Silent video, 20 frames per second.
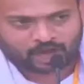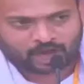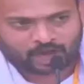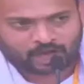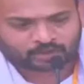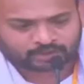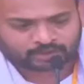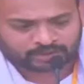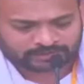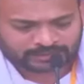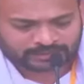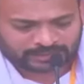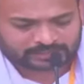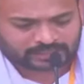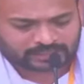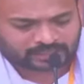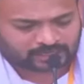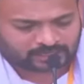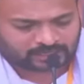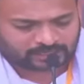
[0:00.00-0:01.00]
మీరు ఆలోచన
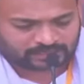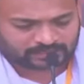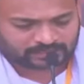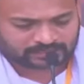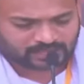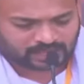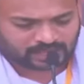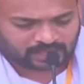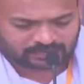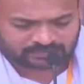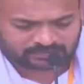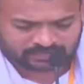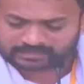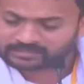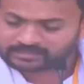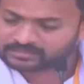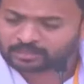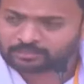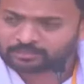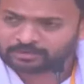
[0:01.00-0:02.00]
చేశారని స్థానిక
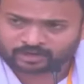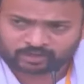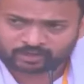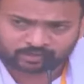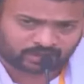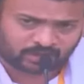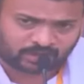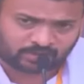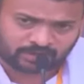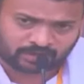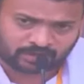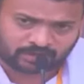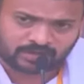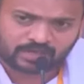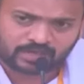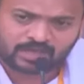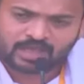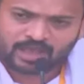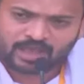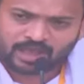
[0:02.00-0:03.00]
శాసనసభ్యులకు అడుగుతా ఉన్నాం
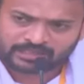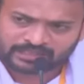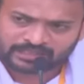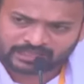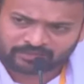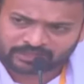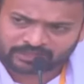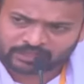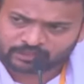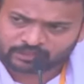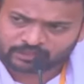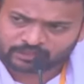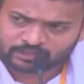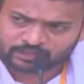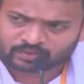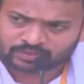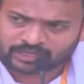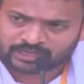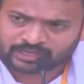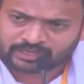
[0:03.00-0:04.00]
అదేవిధంగా
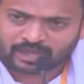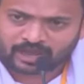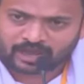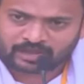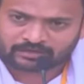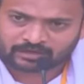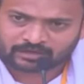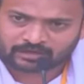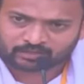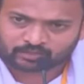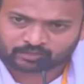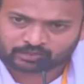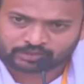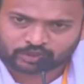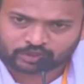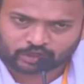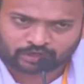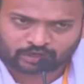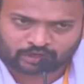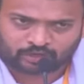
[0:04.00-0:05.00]
చూసుకుంటే కాంట్రాక్ట్
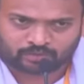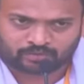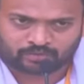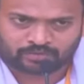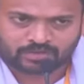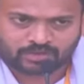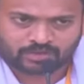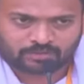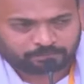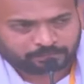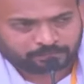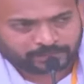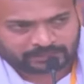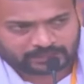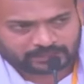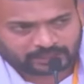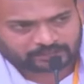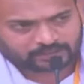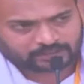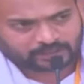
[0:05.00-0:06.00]
ఉద్యోగులు
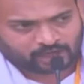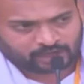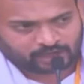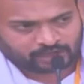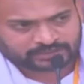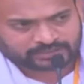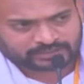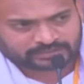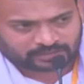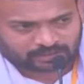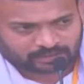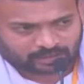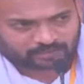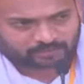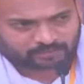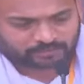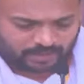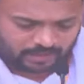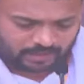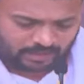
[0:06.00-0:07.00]
పెద్ద ఎత్తున
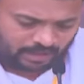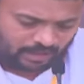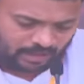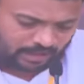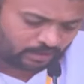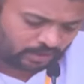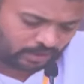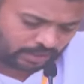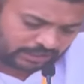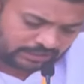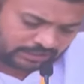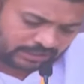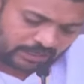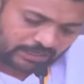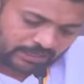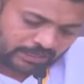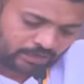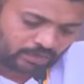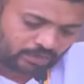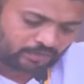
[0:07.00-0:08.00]
ఆలోచిస్తున్నారు లోకేష్
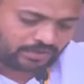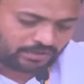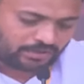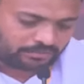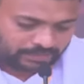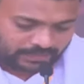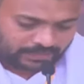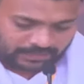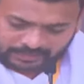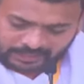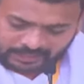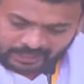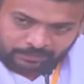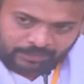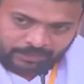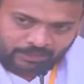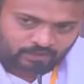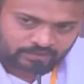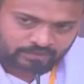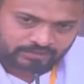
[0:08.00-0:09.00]
అన్న గారు మీరు దీని
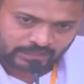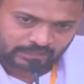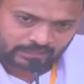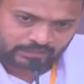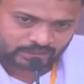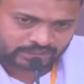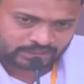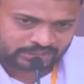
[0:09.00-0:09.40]
మీద ఒకసారి